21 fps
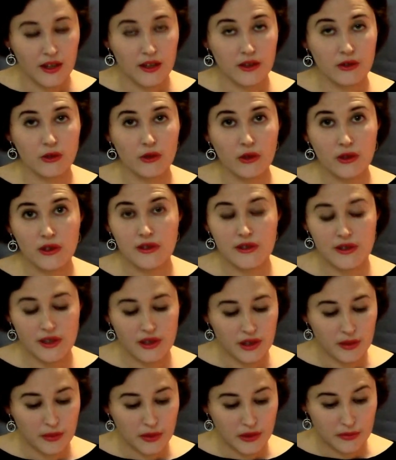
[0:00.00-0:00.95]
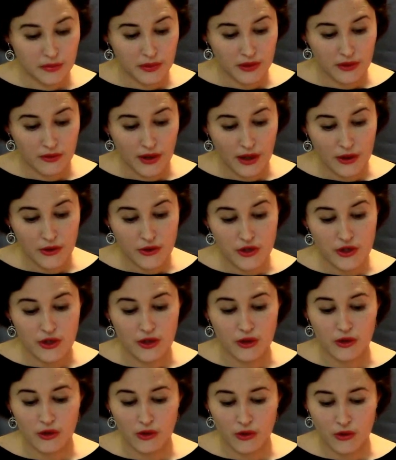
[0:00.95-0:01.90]
то и дело подплывающие
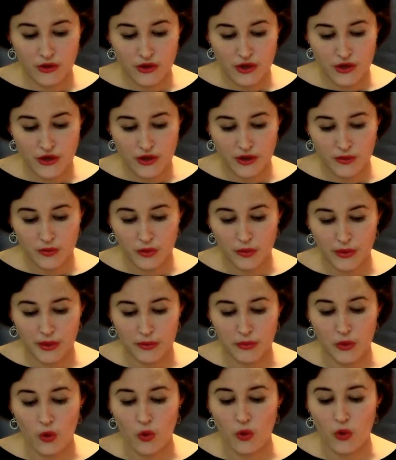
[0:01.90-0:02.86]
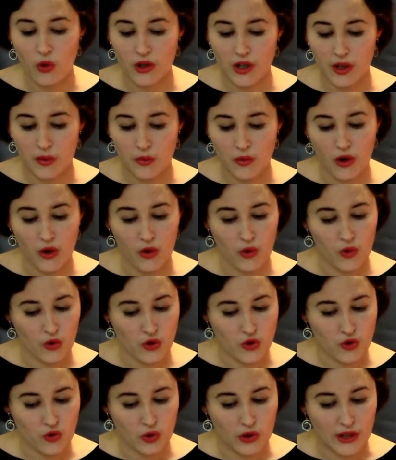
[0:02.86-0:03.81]
к крошечному прямоугольному
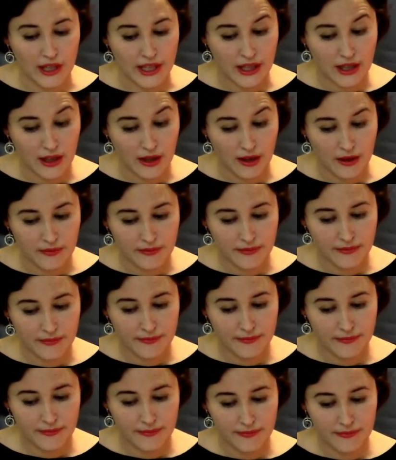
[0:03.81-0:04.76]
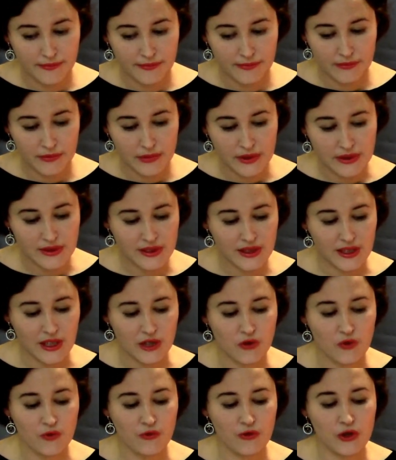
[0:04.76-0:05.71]
окошку ларька.
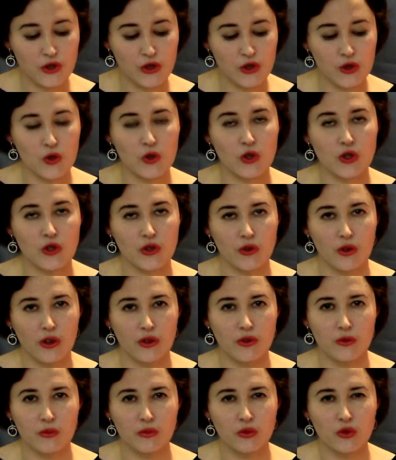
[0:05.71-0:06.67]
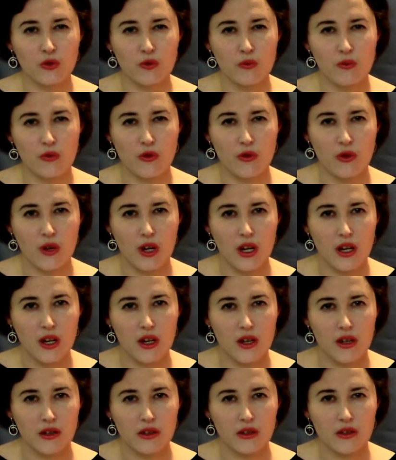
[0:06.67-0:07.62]
Скажу все, что о нем думаю,
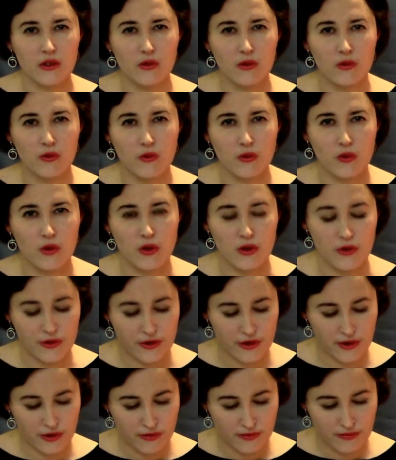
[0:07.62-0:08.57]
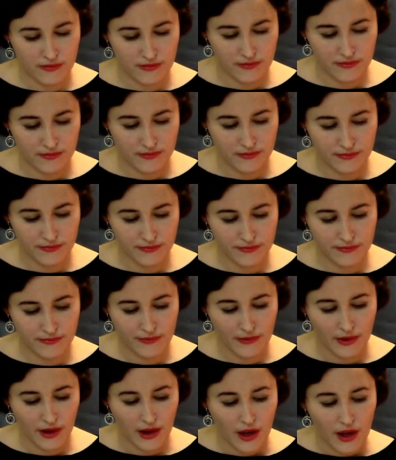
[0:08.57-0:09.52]
и уволюсь.
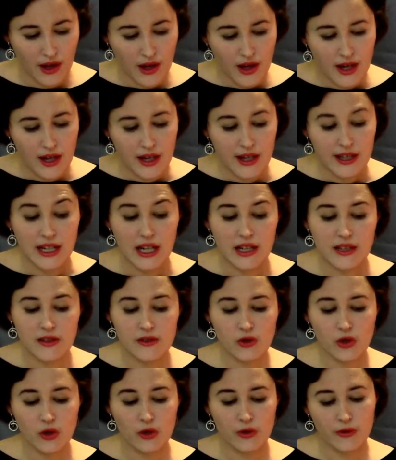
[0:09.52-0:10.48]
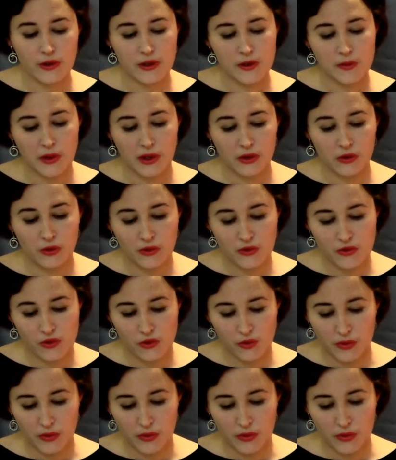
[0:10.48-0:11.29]
Реализовывать продукцию